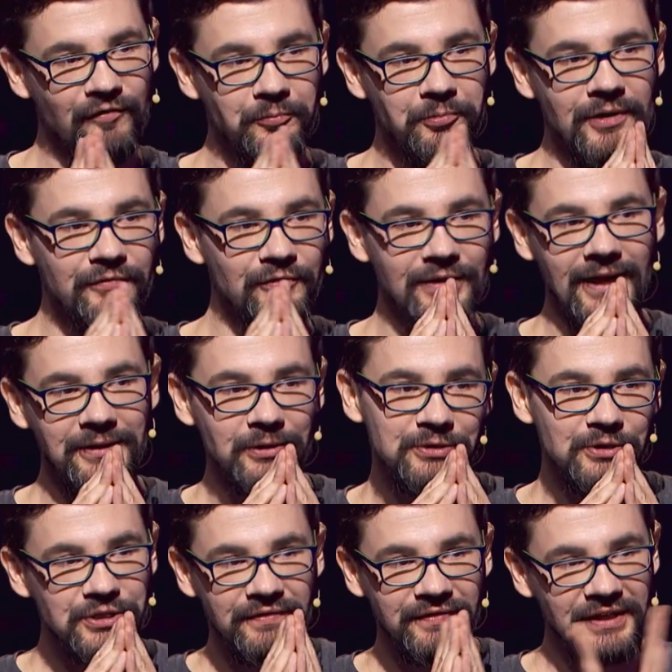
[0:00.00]
wpływu na to,
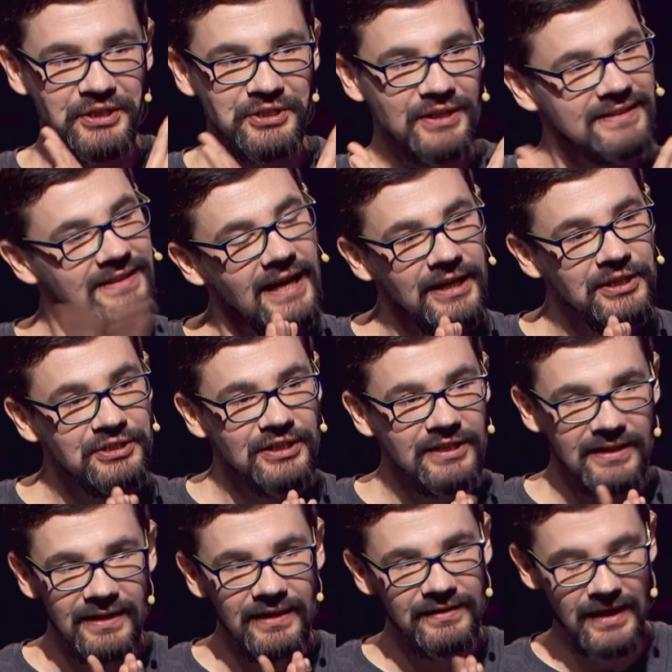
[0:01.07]
co się w tej grze
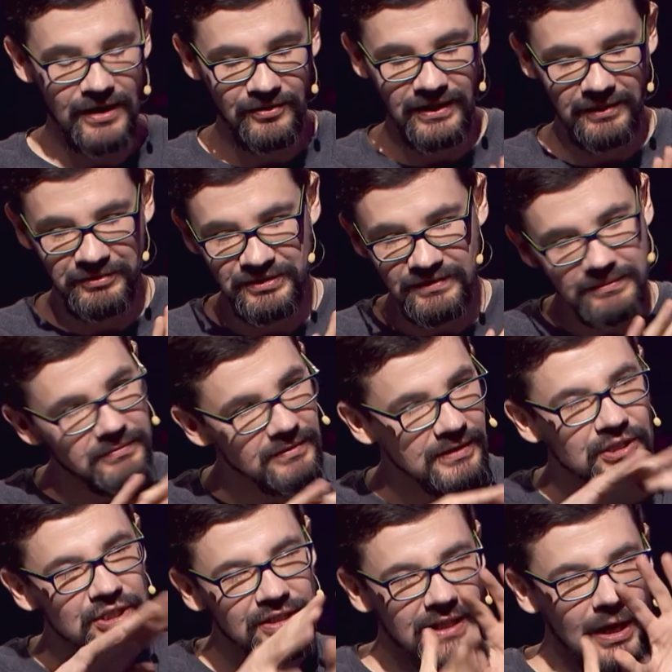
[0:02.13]
znajdzie, jak ona będzie.
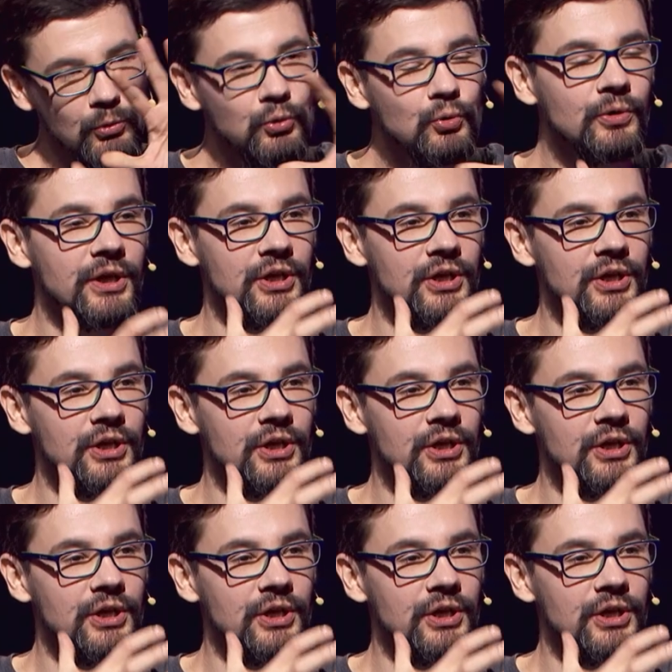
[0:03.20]
Kształtujesz